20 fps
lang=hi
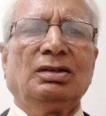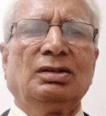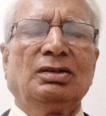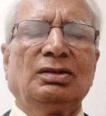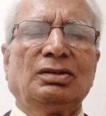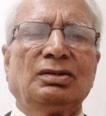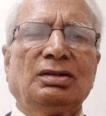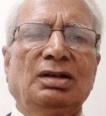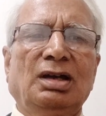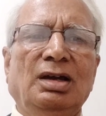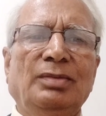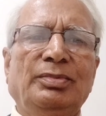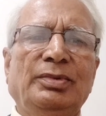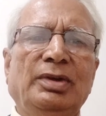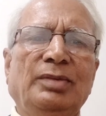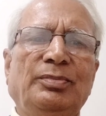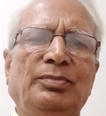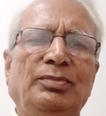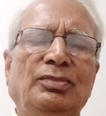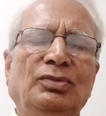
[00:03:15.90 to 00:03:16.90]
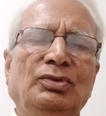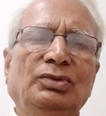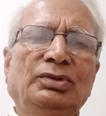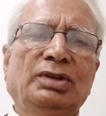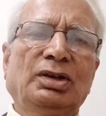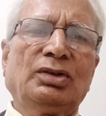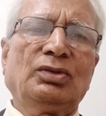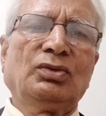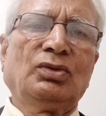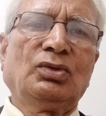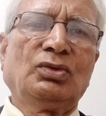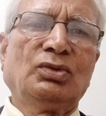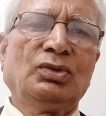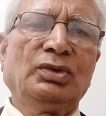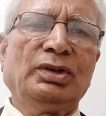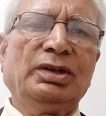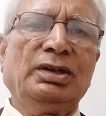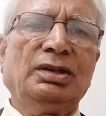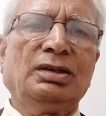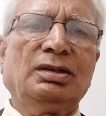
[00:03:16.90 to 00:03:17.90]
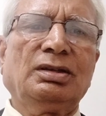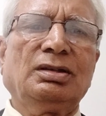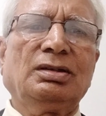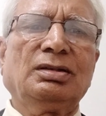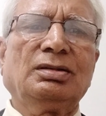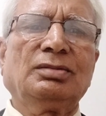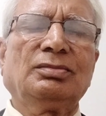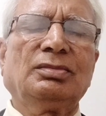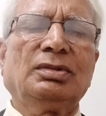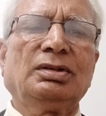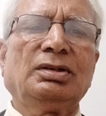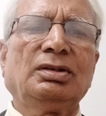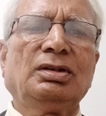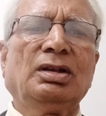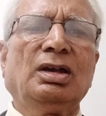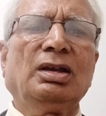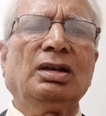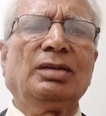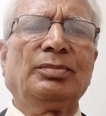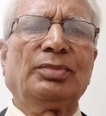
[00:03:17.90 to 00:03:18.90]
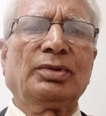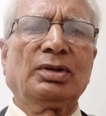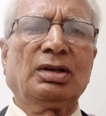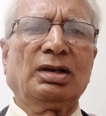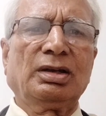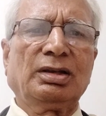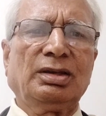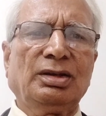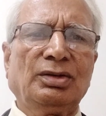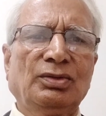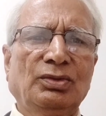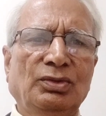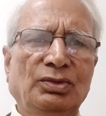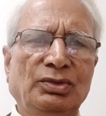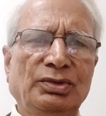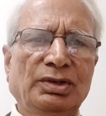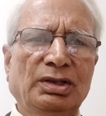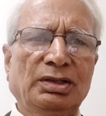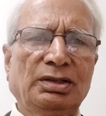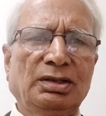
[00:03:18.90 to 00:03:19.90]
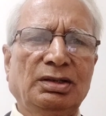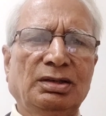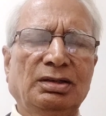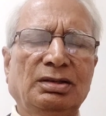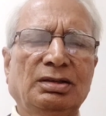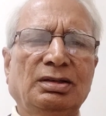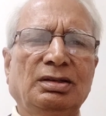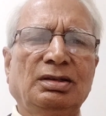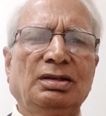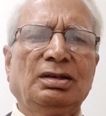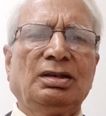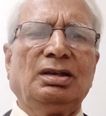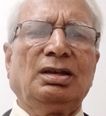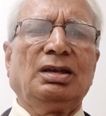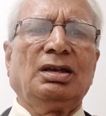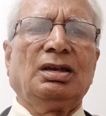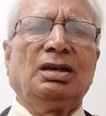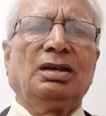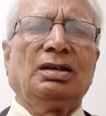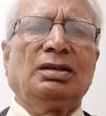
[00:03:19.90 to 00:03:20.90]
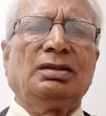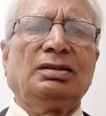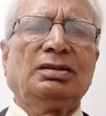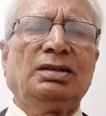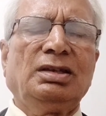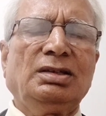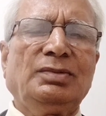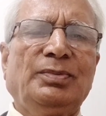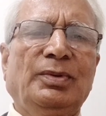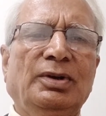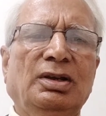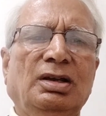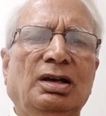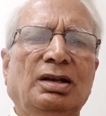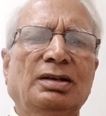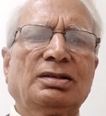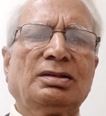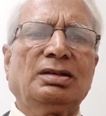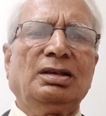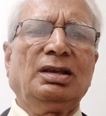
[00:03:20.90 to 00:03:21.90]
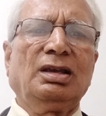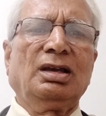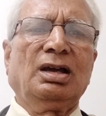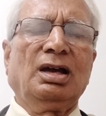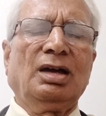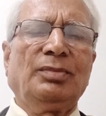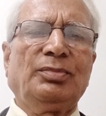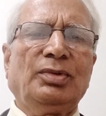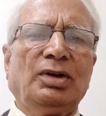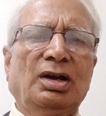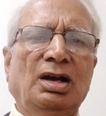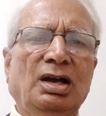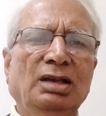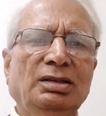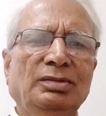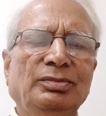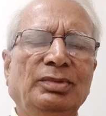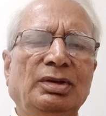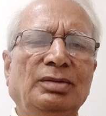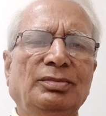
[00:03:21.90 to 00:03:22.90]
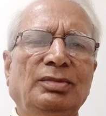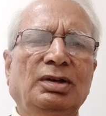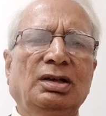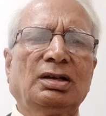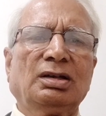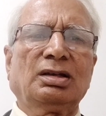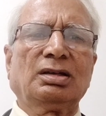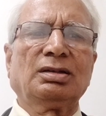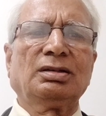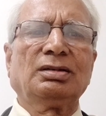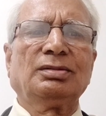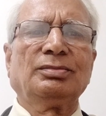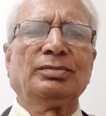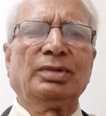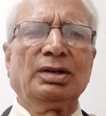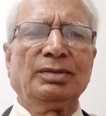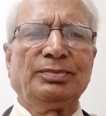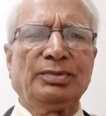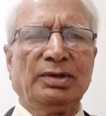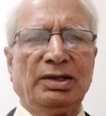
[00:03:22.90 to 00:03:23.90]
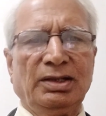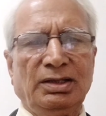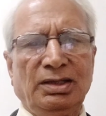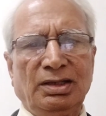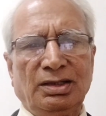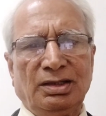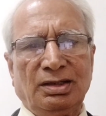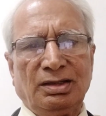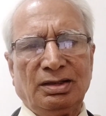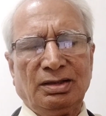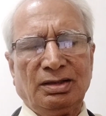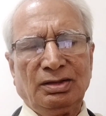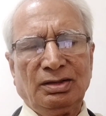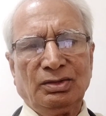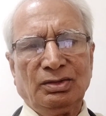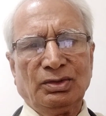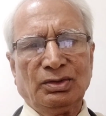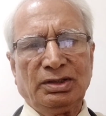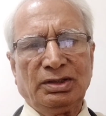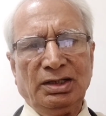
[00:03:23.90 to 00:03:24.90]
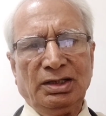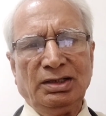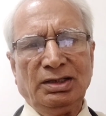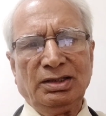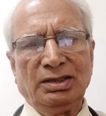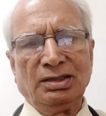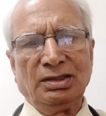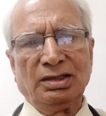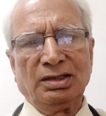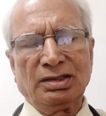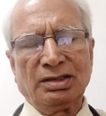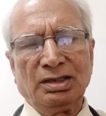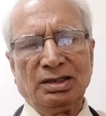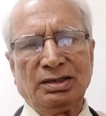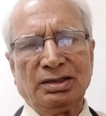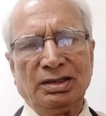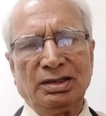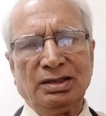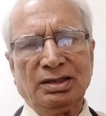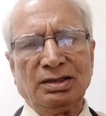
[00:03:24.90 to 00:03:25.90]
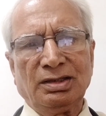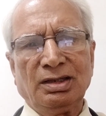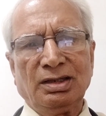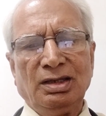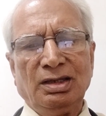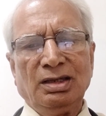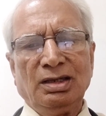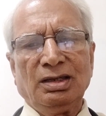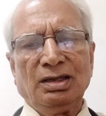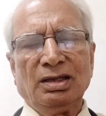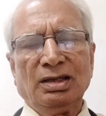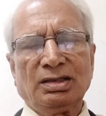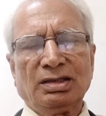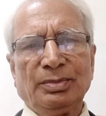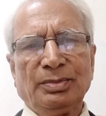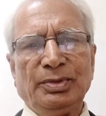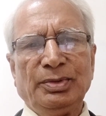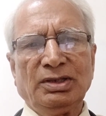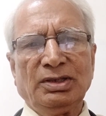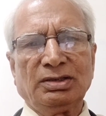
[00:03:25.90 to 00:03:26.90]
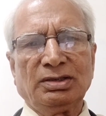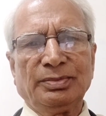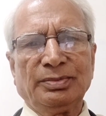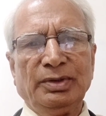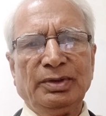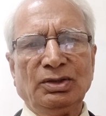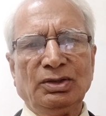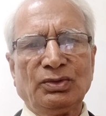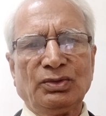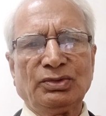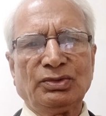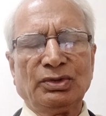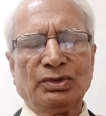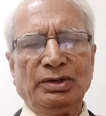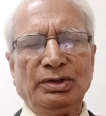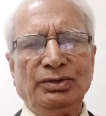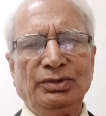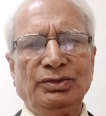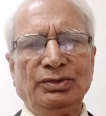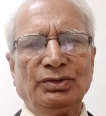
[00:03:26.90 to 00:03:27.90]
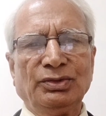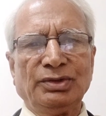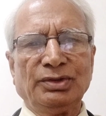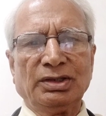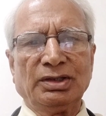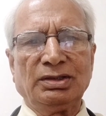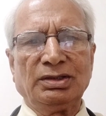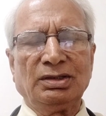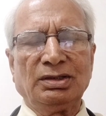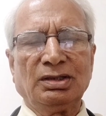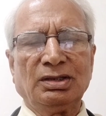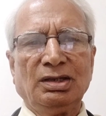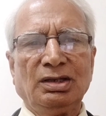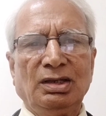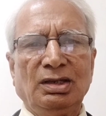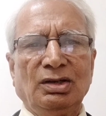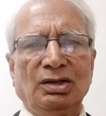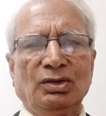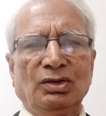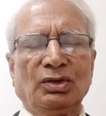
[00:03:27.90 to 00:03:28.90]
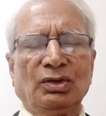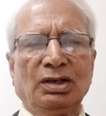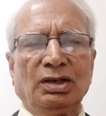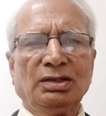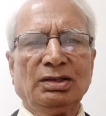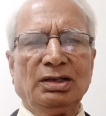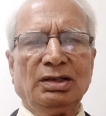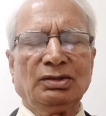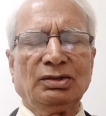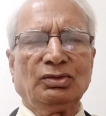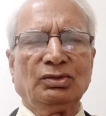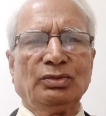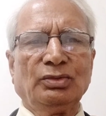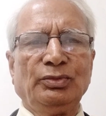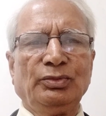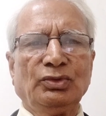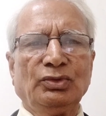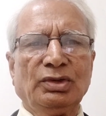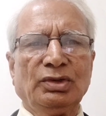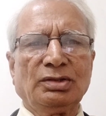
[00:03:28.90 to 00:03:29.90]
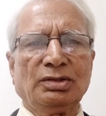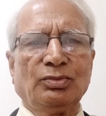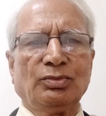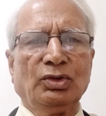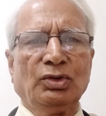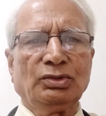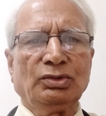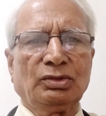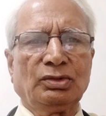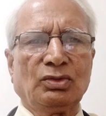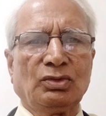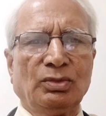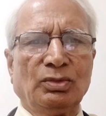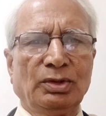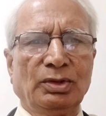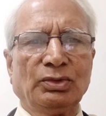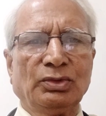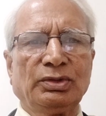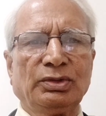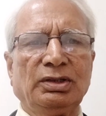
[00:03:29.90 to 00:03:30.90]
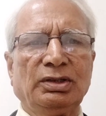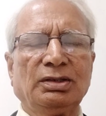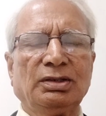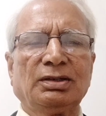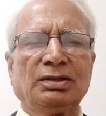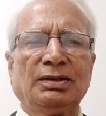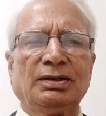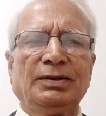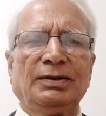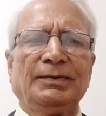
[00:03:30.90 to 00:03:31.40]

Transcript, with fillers: और आपके उधर रोग होंगे नाना प्रकार के रोग हो जाते हैं जिस प्रकार से आप हाथ में अगर बर्फ़ लेते हैं तो हथेली की दशा देखें कि सफ़ेद सफ़ेद और सुखड़ी हुई हो जाती है और अंदर तो म्यूकस बहुत कोमल होती है